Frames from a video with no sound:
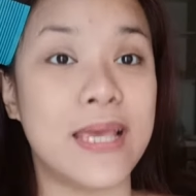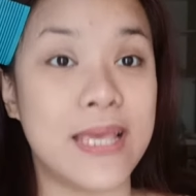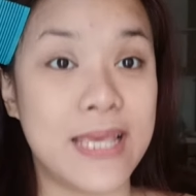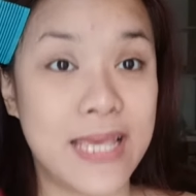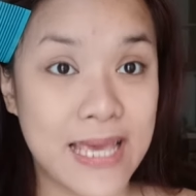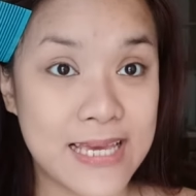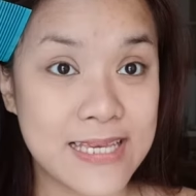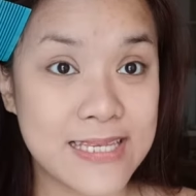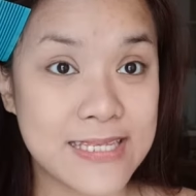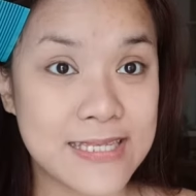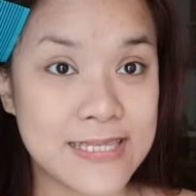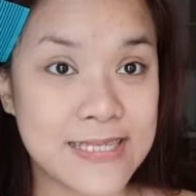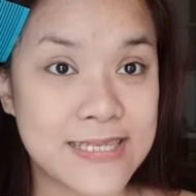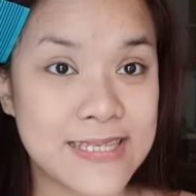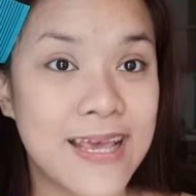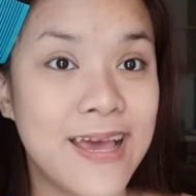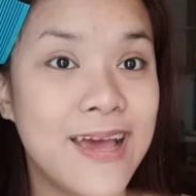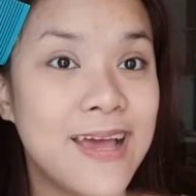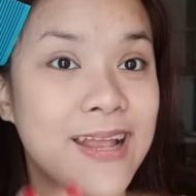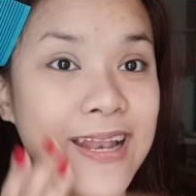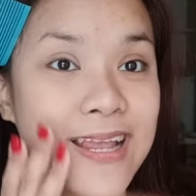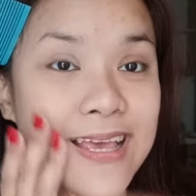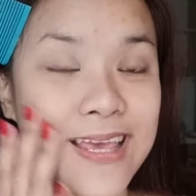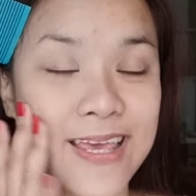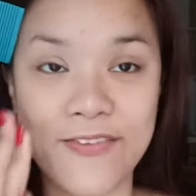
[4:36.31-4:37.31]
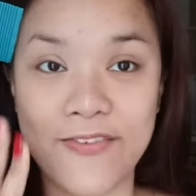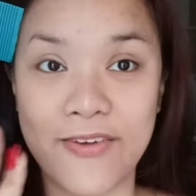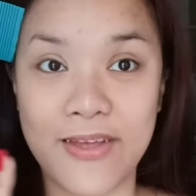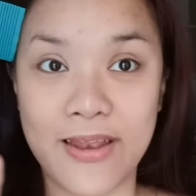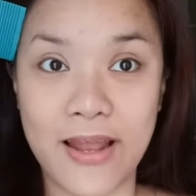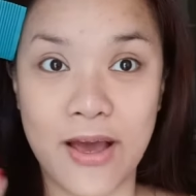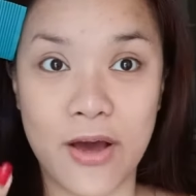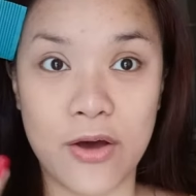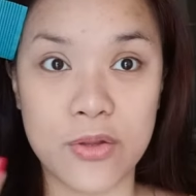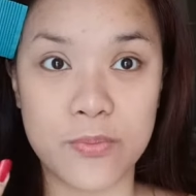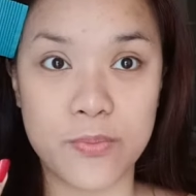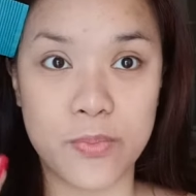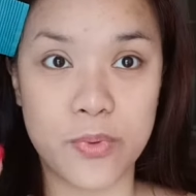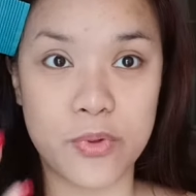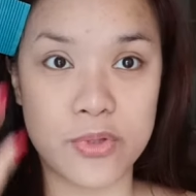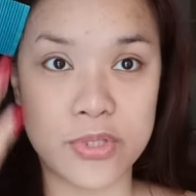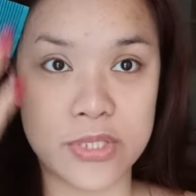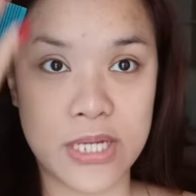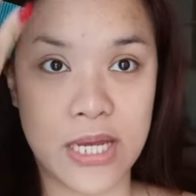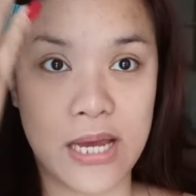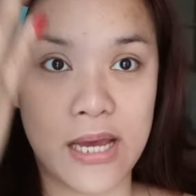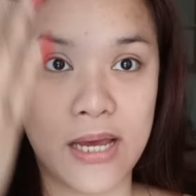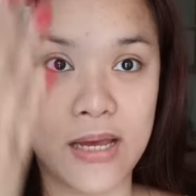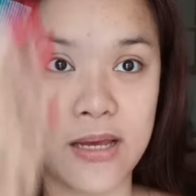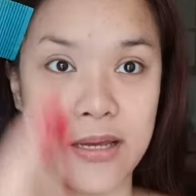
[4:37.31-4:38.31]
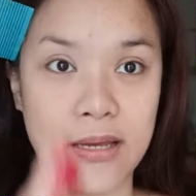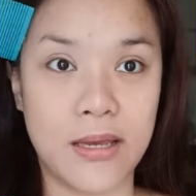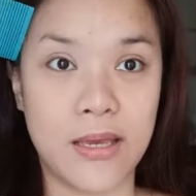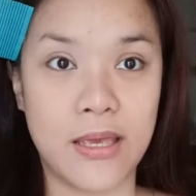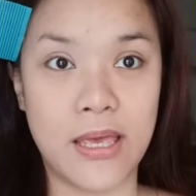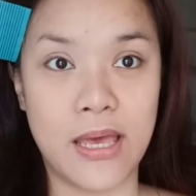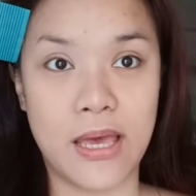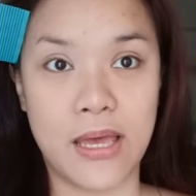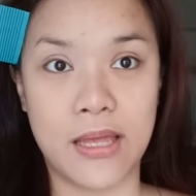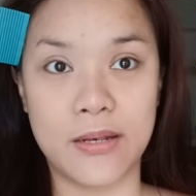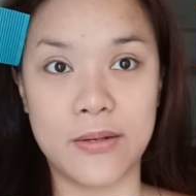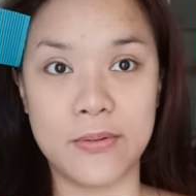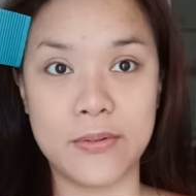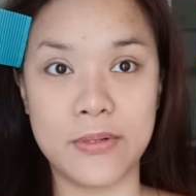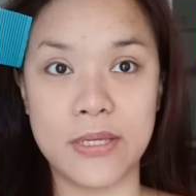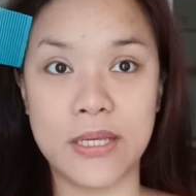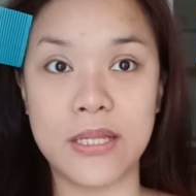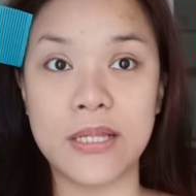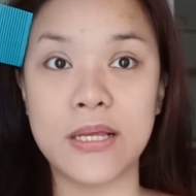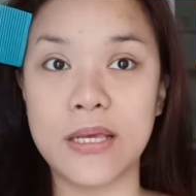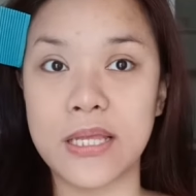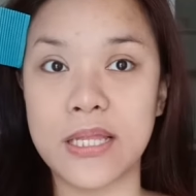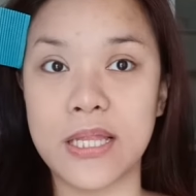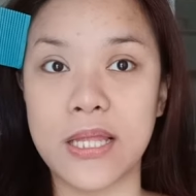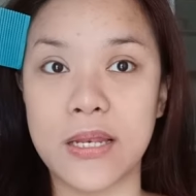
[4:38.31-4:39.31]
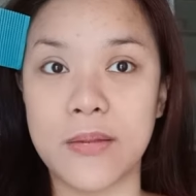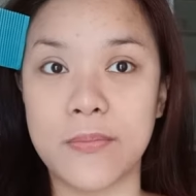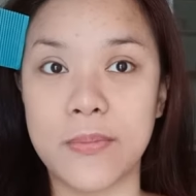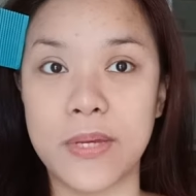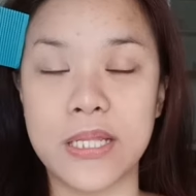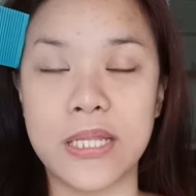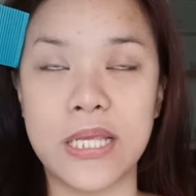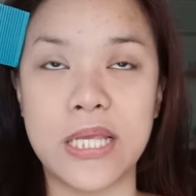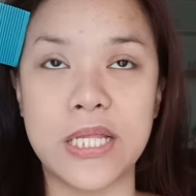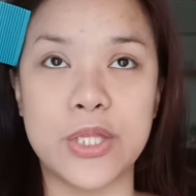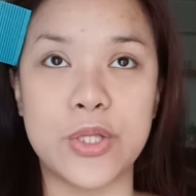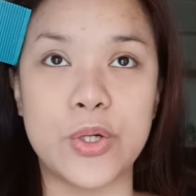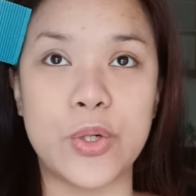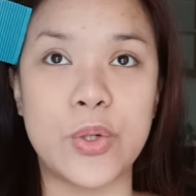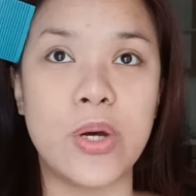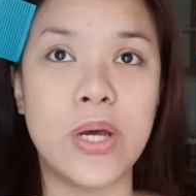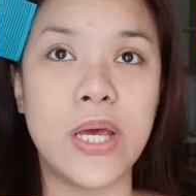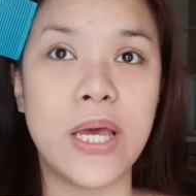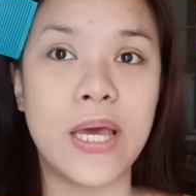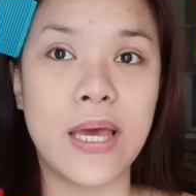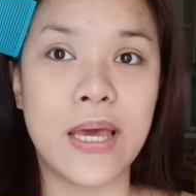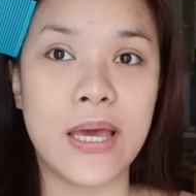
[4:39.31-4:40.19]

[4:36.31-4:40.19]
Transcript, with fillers: Yes, nag-even out po siya. Ayan, kitang-kita naman dito.